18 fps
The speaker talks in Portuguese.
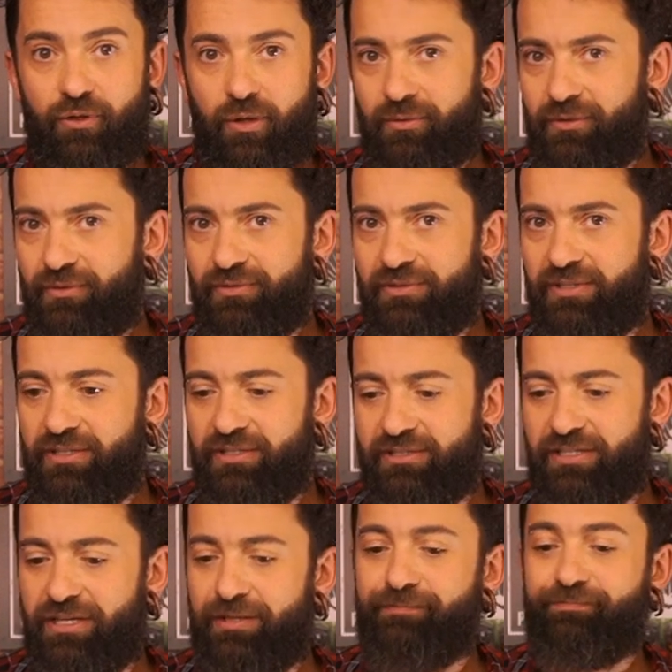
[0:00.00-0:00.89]
nome que você
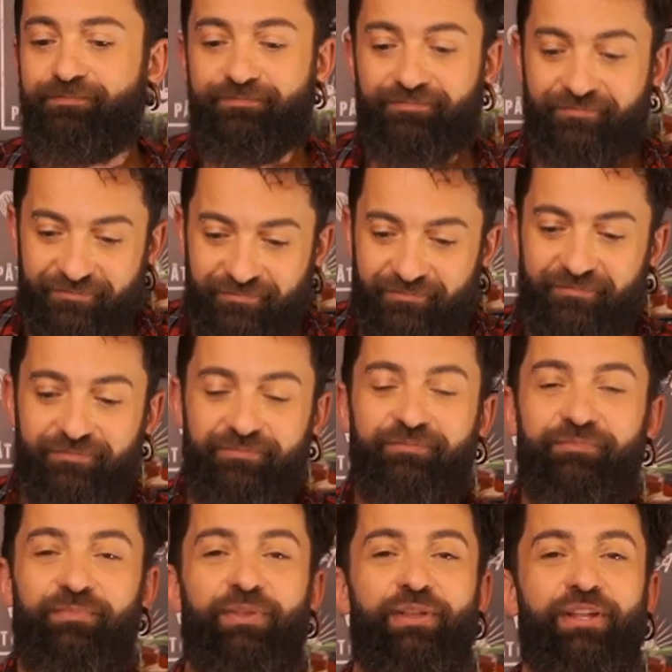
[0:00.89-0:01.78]
quiser
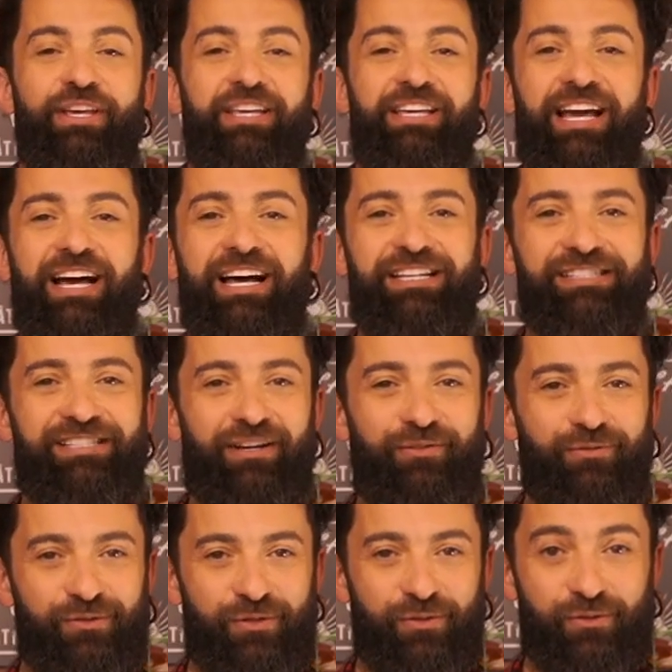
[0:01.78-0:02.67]
e arrasar
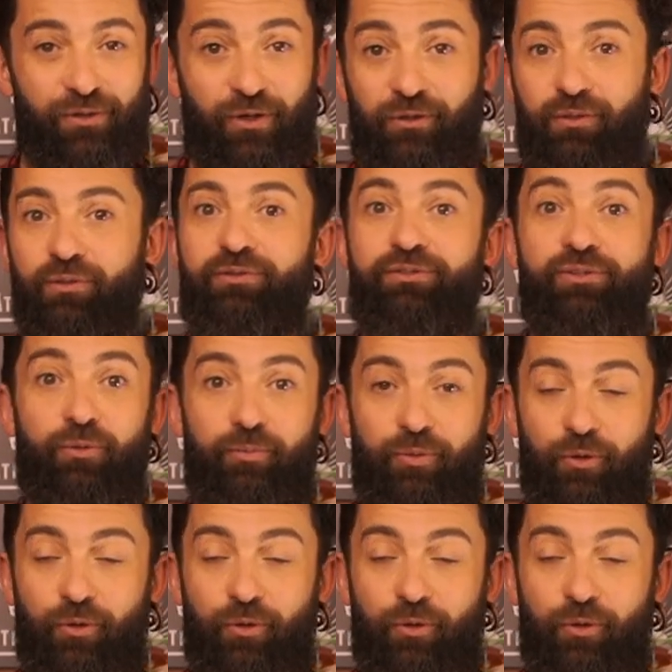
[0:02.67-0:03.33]
com seus rótulos, seu